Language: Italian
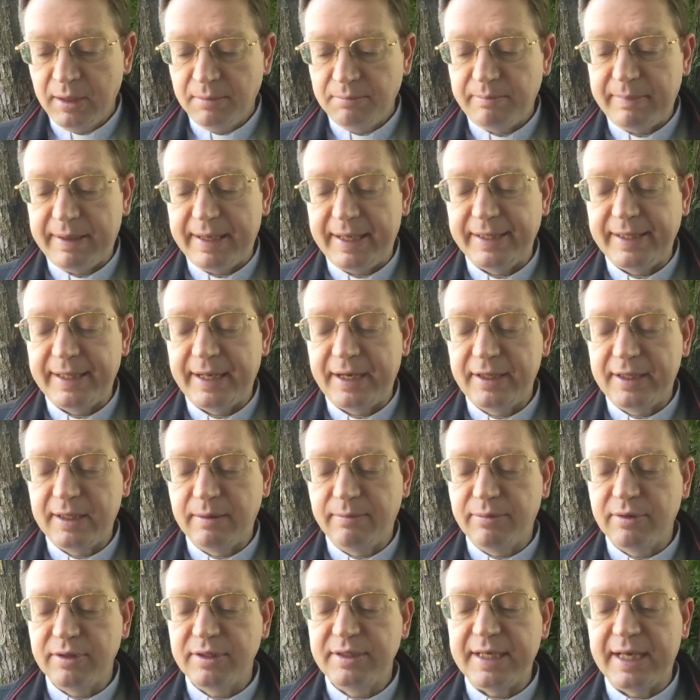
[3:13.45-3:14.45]
ma è nel rito
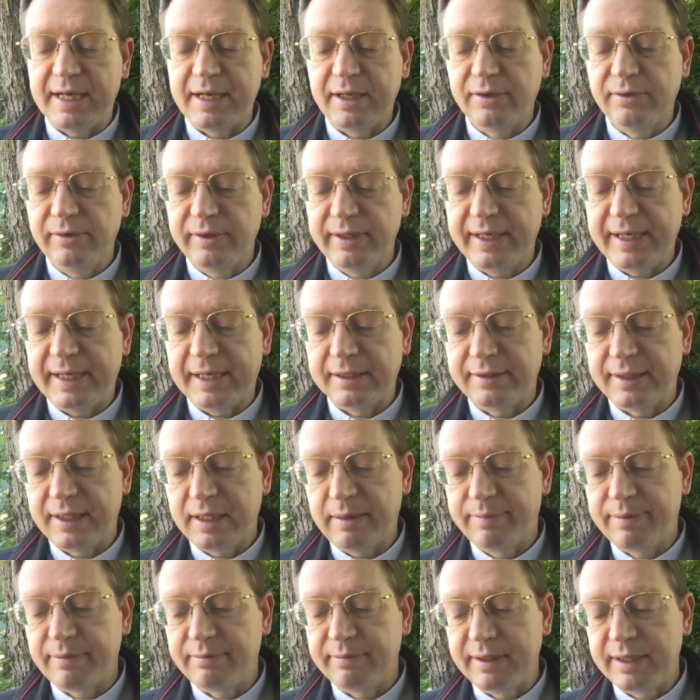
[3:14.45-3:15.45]
ambrosiano collegata
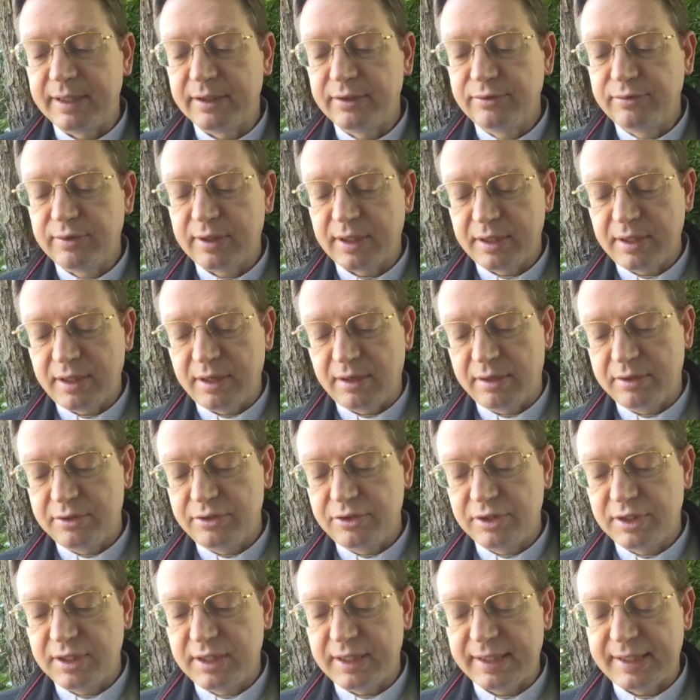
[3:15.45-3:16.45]
alla prima lettura di
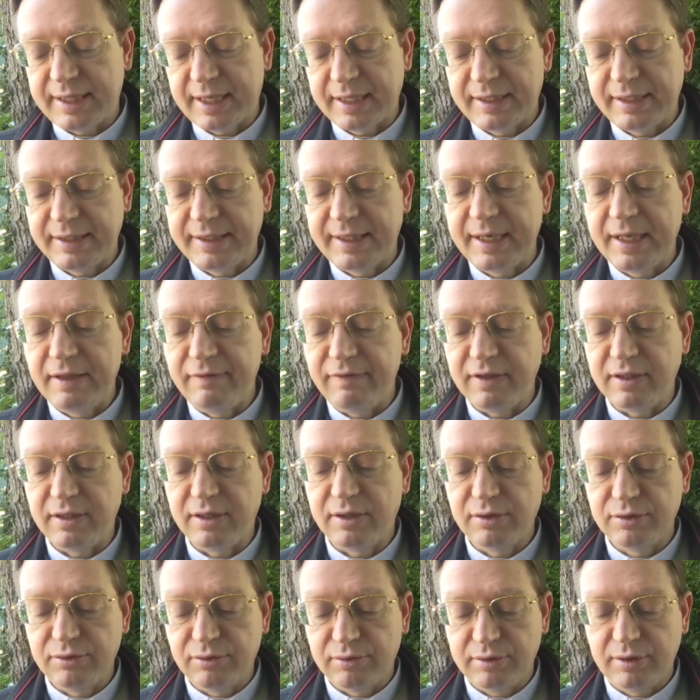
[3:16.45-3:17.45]
oggi, che è tratta da
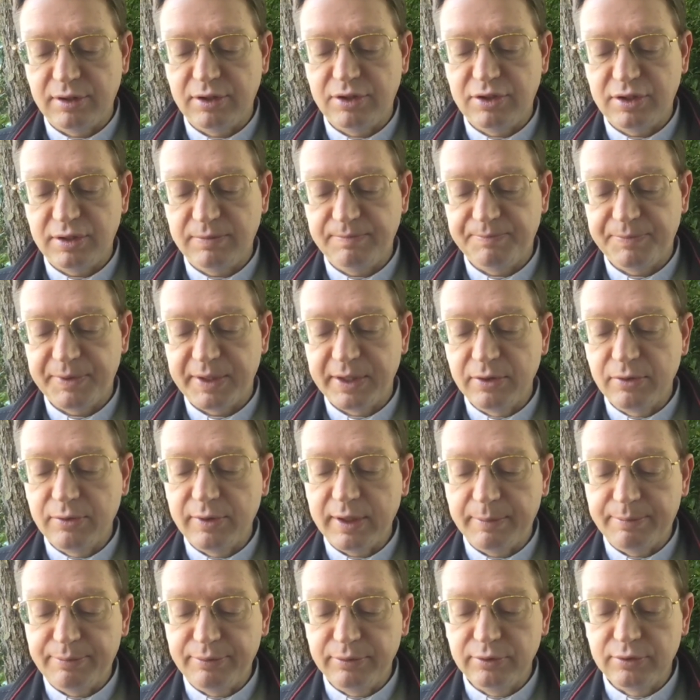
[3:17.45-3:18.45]
Levitico 12, in
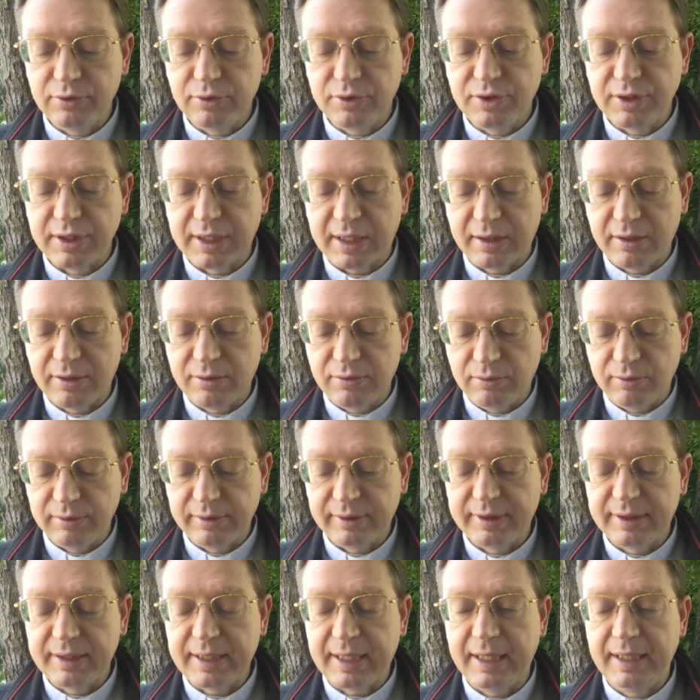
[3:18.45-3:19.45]
cui appunto si
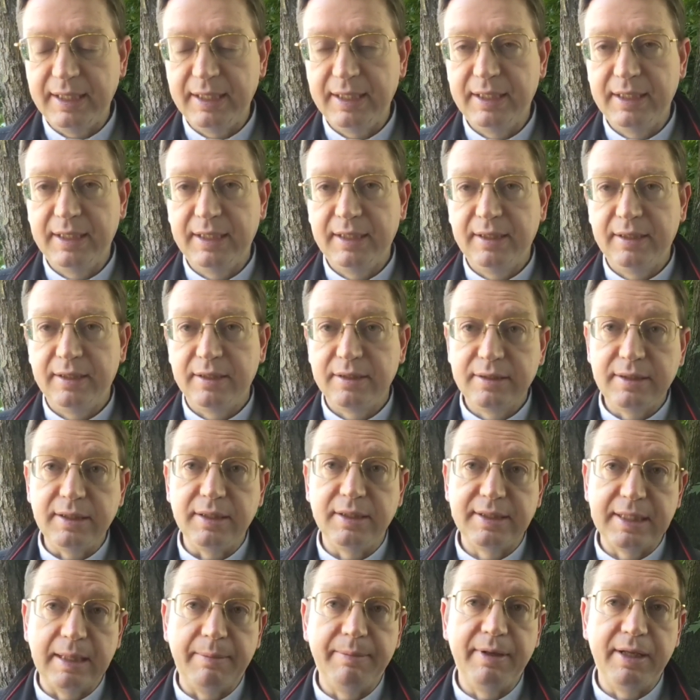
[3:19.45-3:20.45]
racconta si
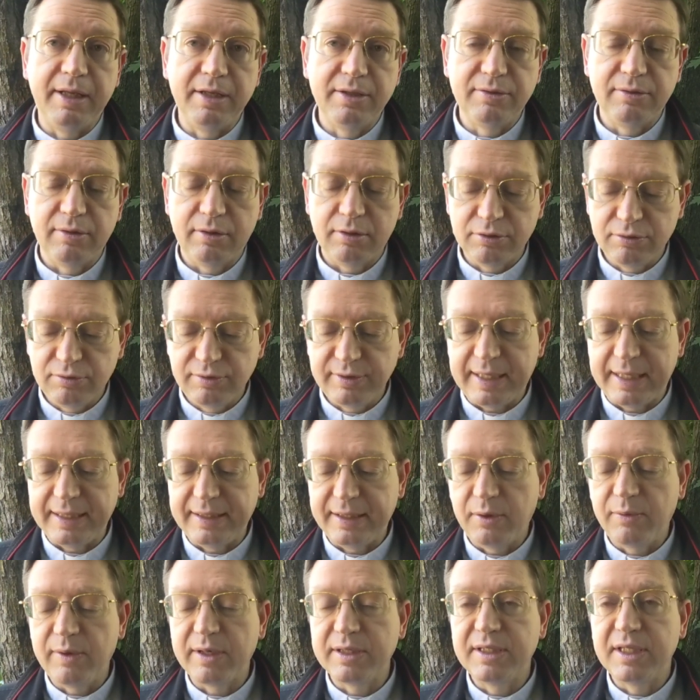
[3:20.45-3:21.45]
stabiliscono
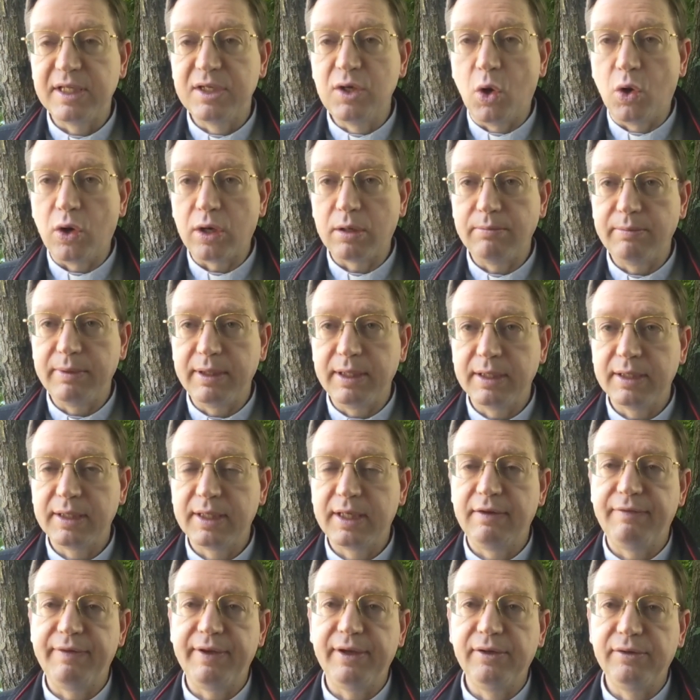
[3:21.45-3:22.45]
scusate, queste norme
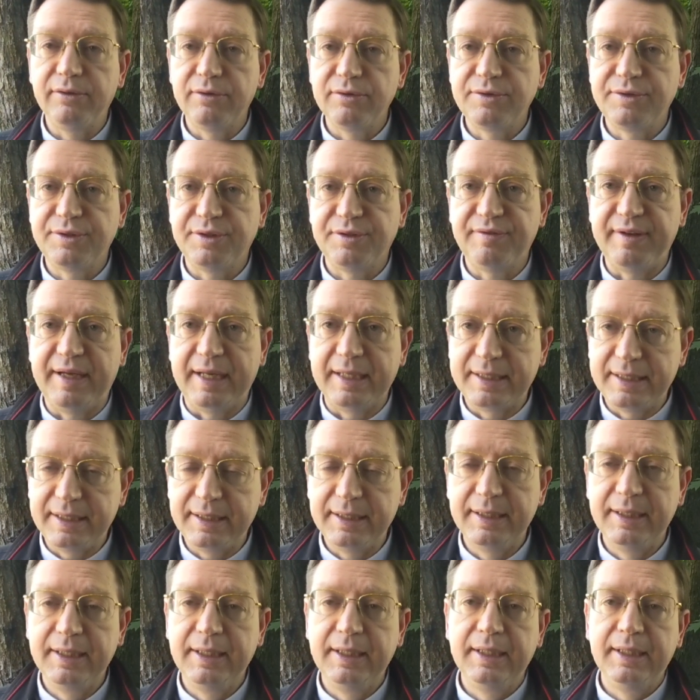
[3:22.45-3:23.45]
che vengono
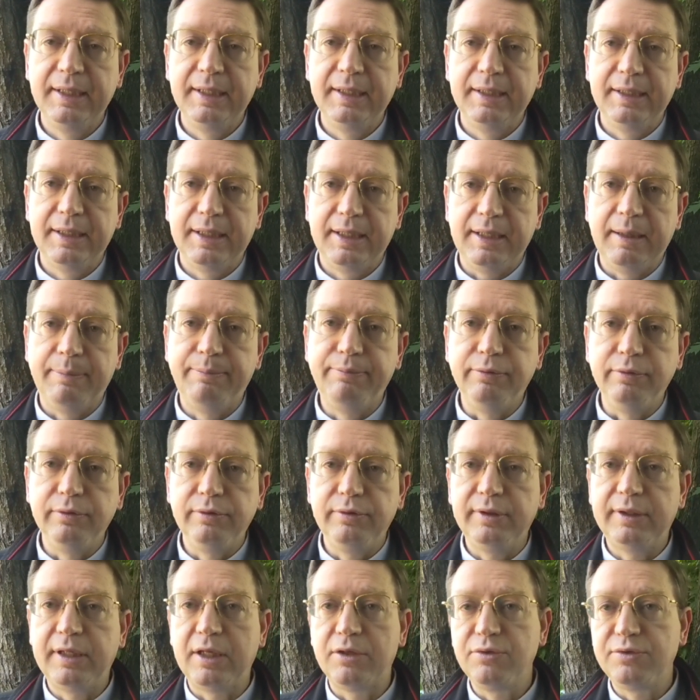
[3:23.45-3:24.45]
osservate
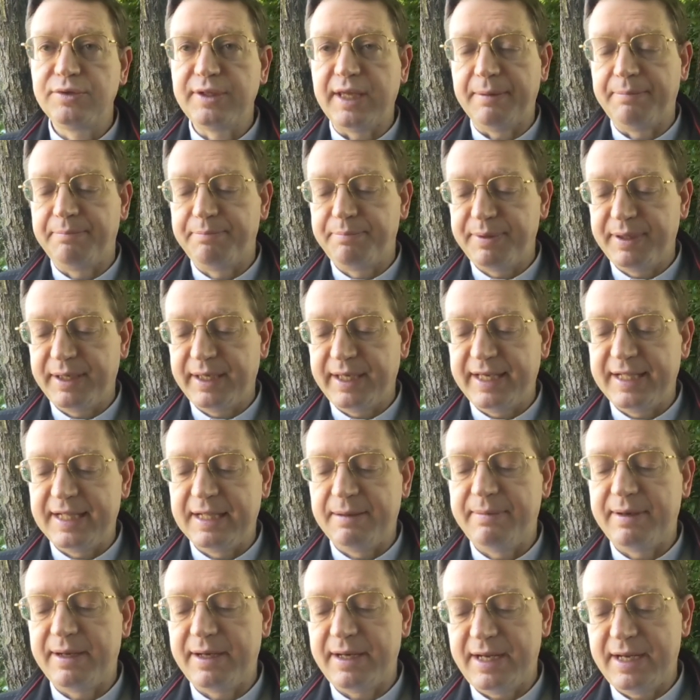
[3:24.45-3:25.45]
appunto da Giuseppe e
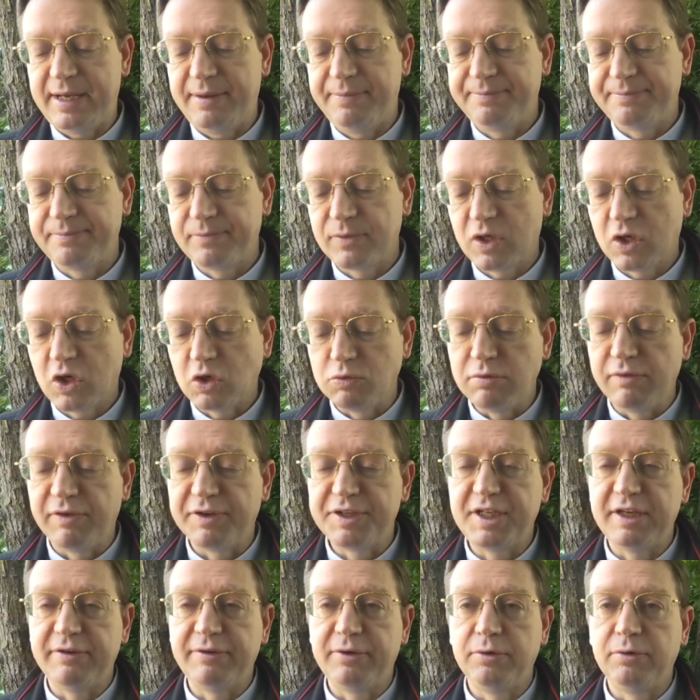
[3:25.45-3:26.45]
da Maria, come
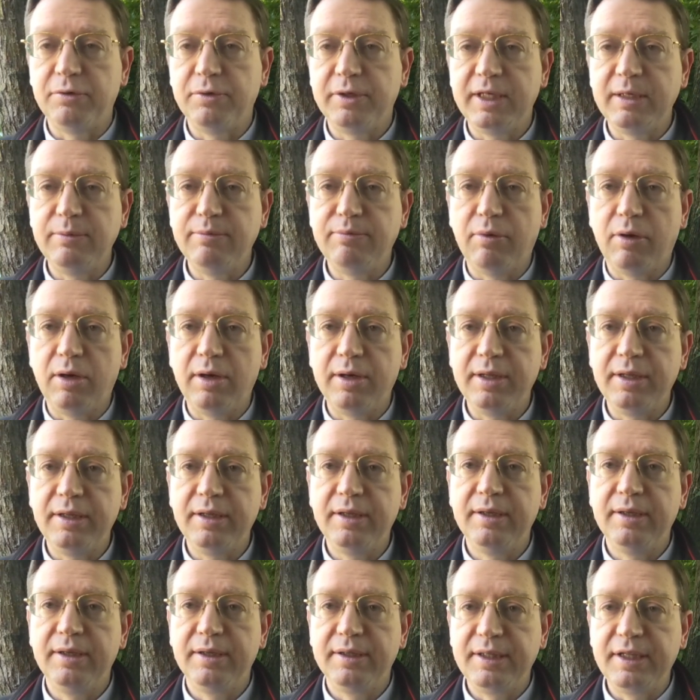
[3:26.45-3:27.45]
facevano i buoni
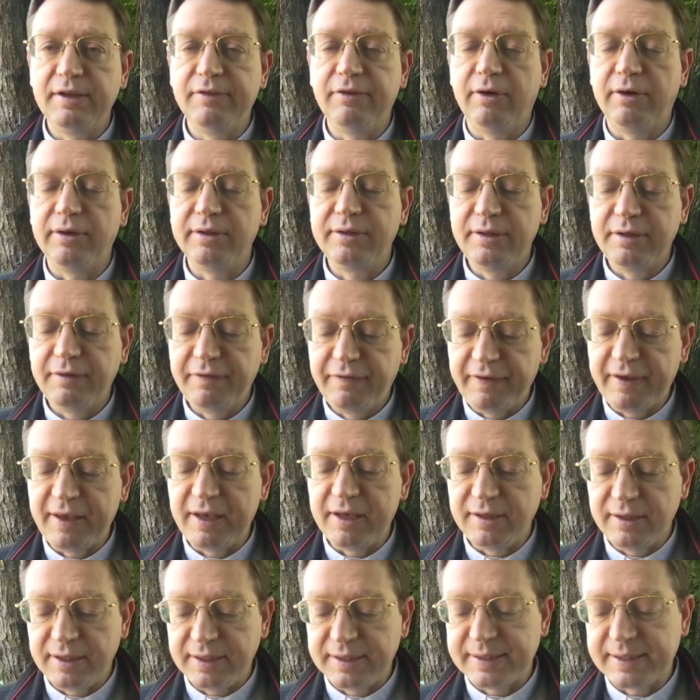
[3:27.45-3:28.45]
devoti
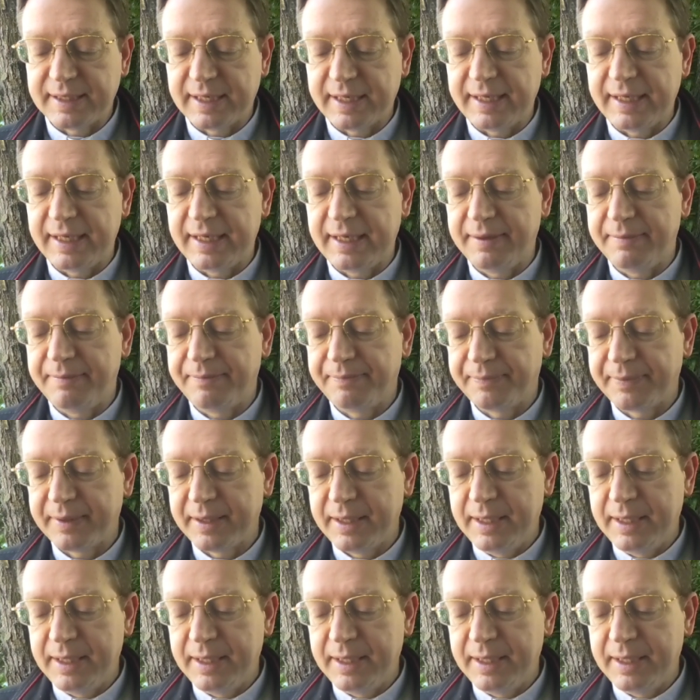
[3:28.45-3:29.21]
figli di Israele.